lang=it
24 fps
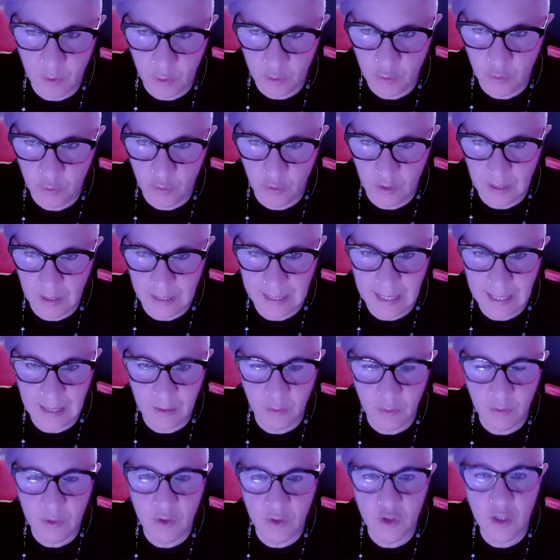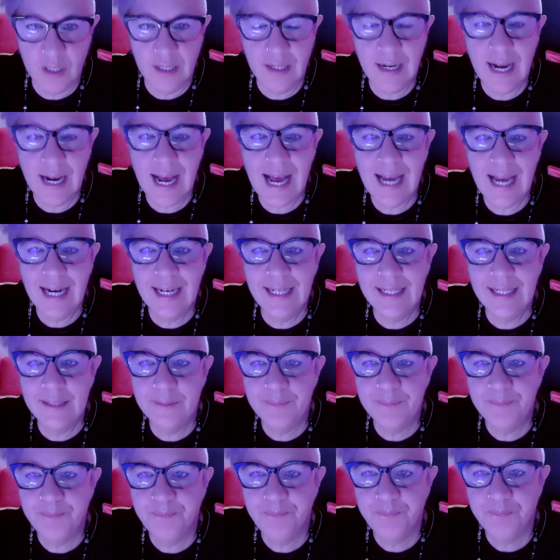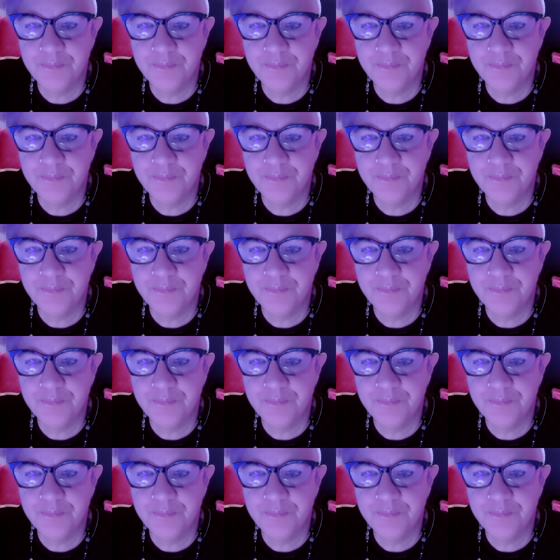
dallo studio del canto in generale,